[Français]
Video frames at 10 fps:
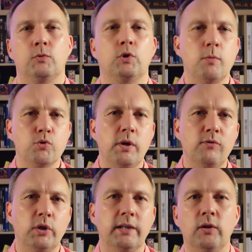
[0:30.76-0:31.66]
Comme je
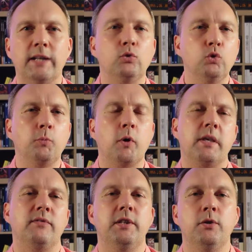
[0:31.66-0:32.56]
l'évoquais dans la toute
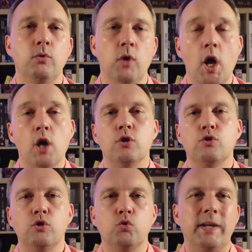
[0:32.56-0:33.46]
première vidéo,
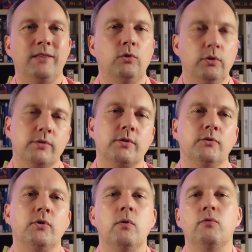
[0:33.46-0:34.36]
je souhaite de temps en
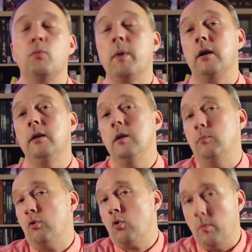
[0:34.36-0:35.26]
temps vous parler et
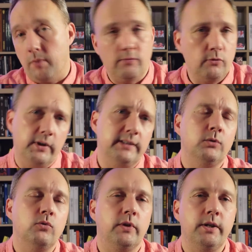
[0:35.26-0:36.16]
pourquoi pas vous faire
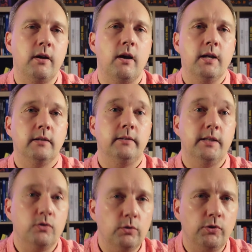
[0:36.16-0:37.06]
découvrir
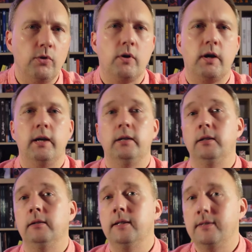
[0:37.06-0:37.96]
des auteurs et
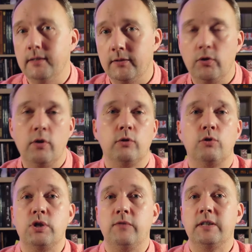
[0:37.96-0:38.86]
des dessinateurs
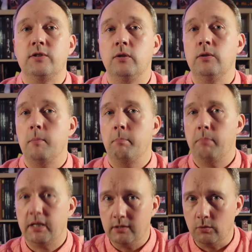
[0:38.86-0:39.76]
que j'affectionne
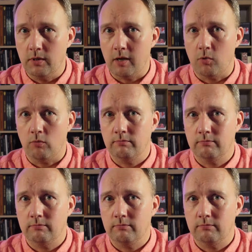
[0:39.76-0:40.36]
particulièrement.